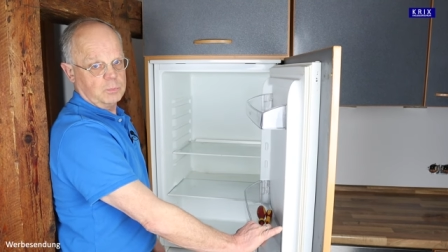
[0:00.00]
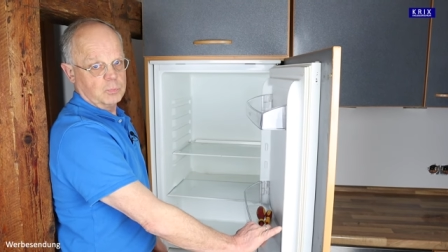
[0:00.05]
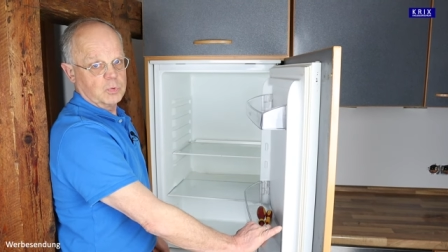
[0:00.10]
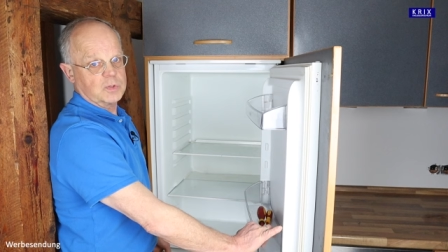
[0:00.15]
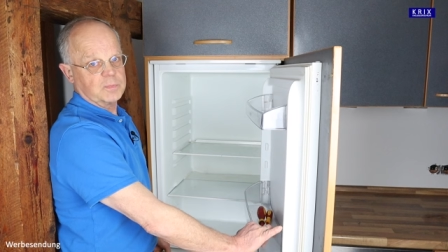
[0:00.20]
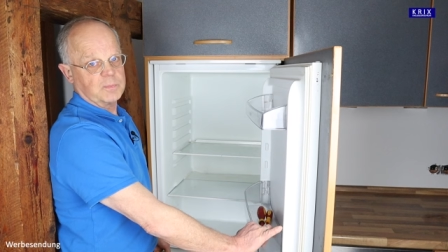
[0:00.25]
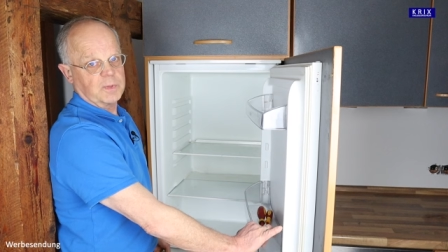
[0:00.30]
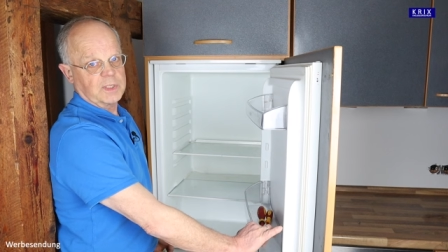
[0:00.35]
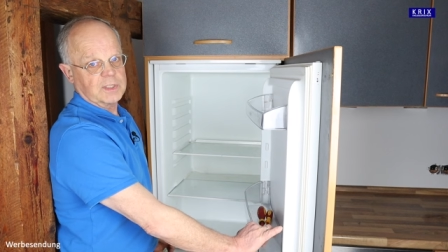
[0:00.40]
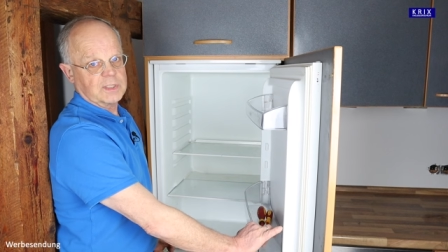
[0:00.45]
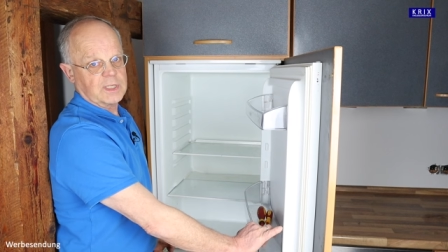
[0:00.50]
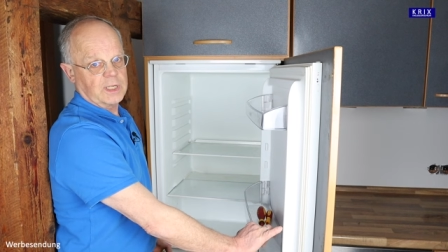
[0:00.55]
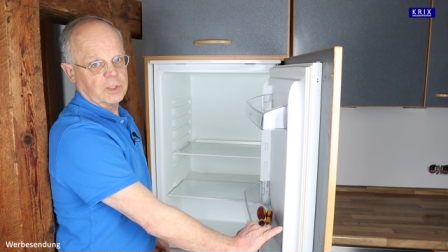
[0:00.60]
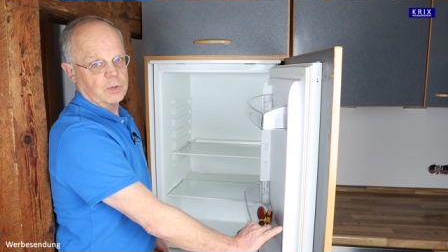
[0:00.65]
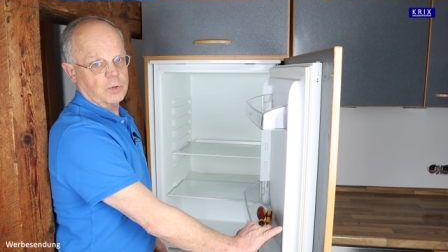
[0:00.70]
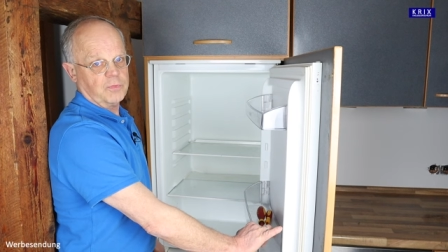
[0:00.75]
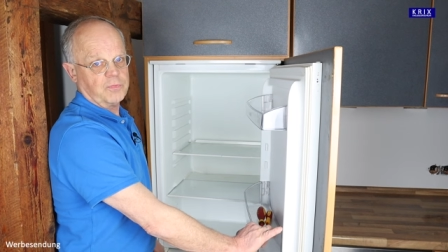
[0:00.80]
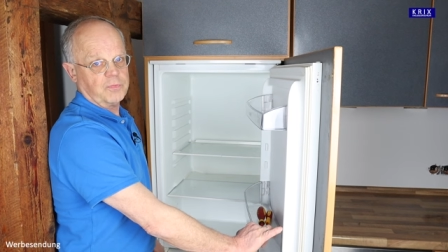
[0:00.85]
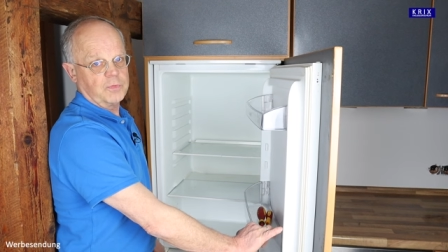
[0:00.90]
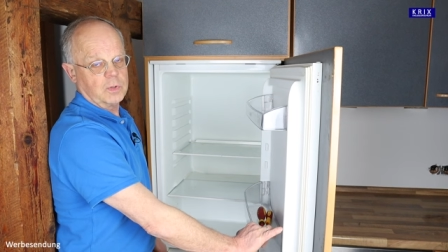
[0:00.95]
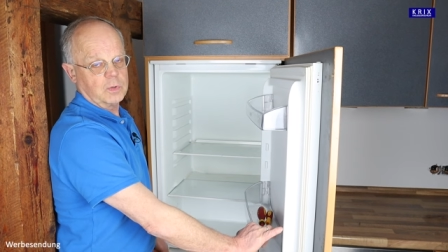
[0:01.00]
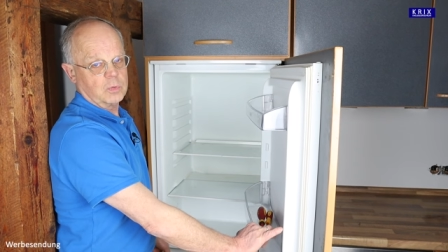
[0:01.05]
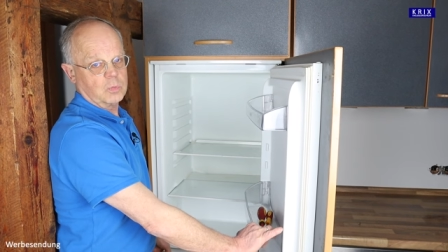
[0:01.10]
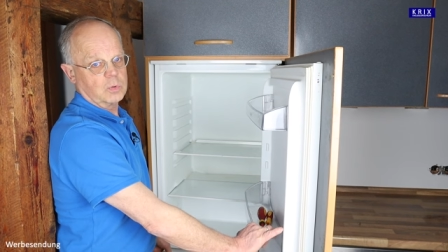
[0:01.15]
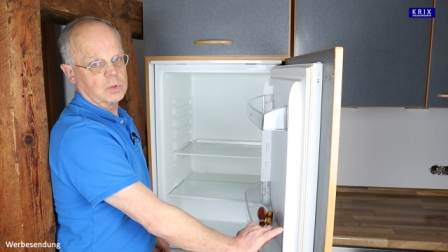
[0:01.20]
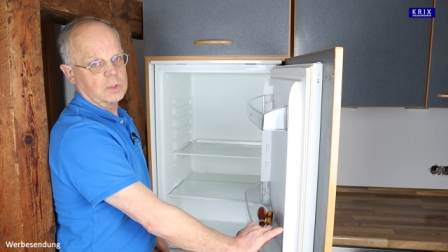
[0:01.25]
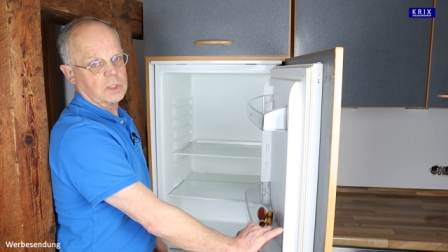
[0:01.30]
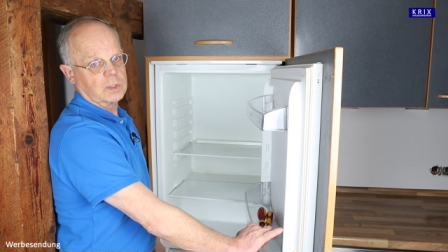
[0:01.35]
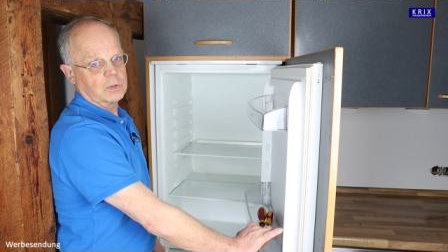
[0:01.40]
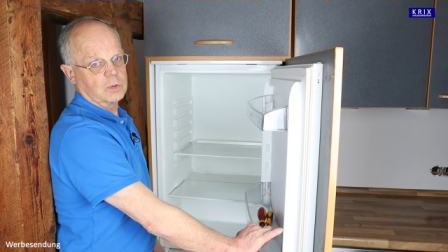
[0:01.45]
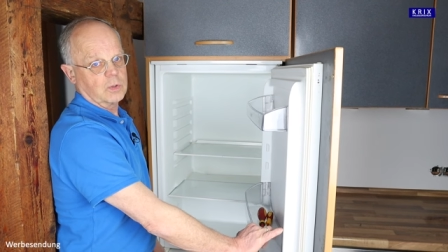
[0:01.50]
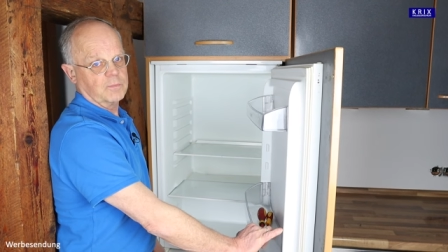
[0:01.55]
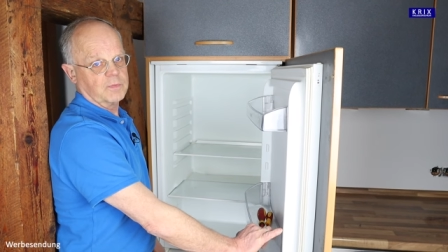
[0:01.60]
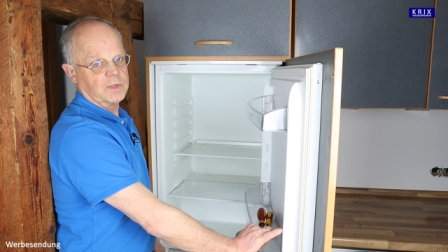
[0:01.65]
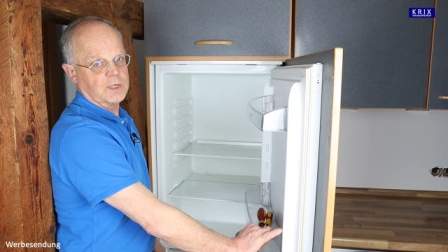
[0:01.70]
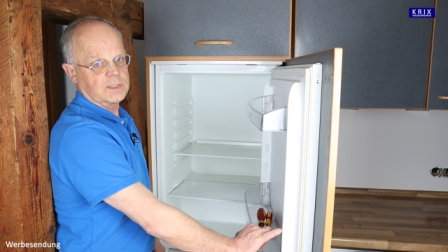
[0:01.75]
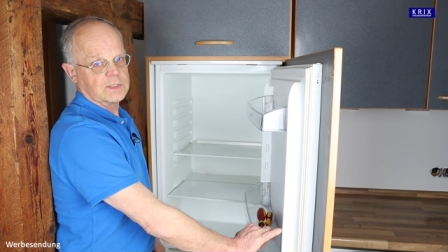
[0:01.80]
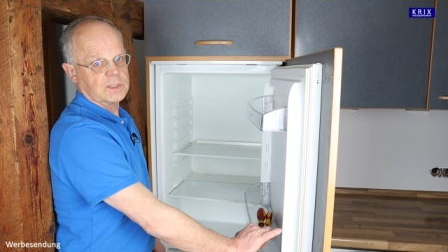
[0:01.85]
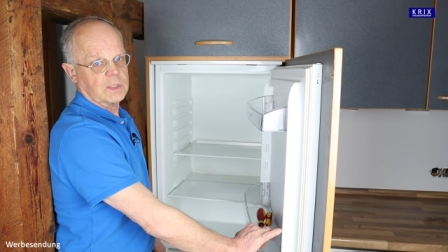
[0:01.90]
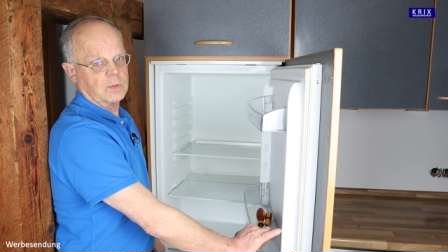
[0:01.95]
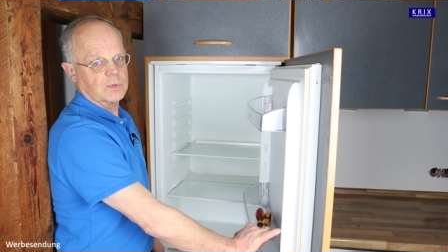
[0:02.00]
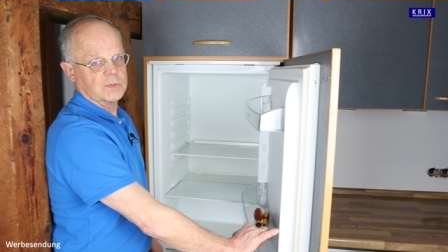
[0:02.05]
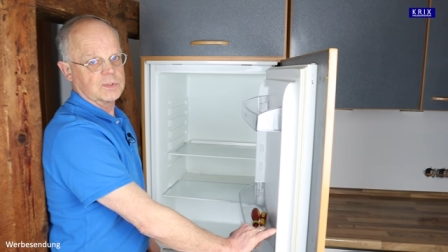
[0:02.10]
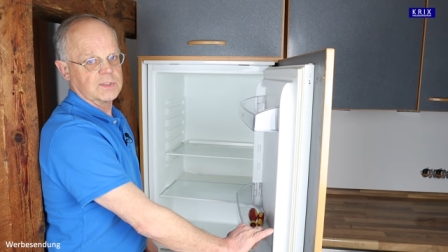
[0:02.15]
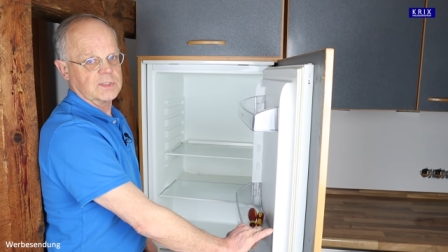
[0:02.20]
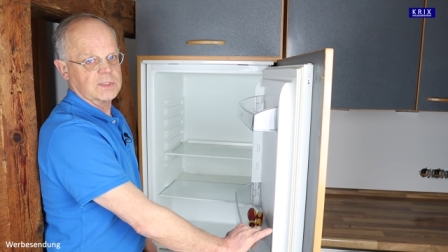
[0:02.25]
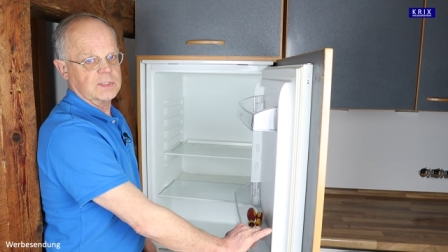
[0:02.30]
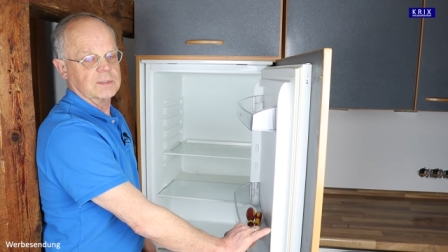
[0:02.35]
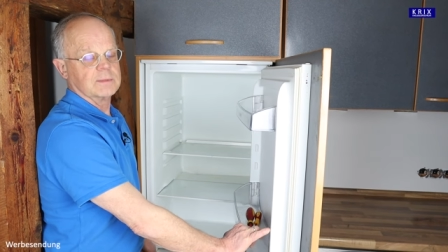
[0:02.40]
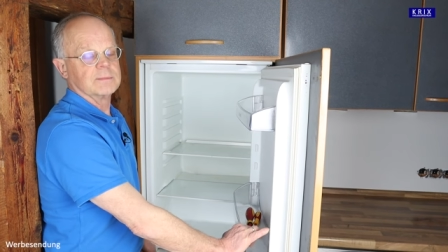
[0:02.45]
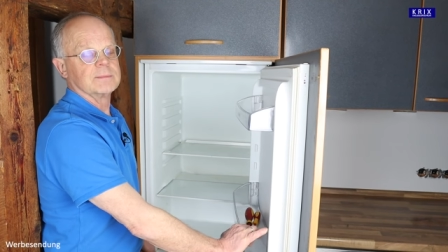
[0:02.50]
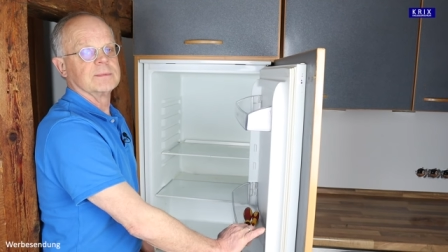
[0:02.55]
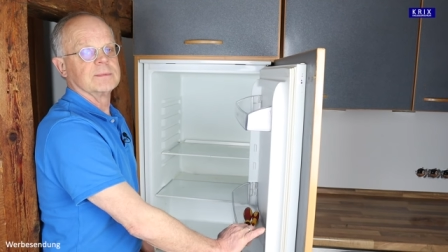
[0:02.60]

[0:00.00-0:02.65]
müssen wir jetzt gleich öffnen und dann können wir das rausziehen.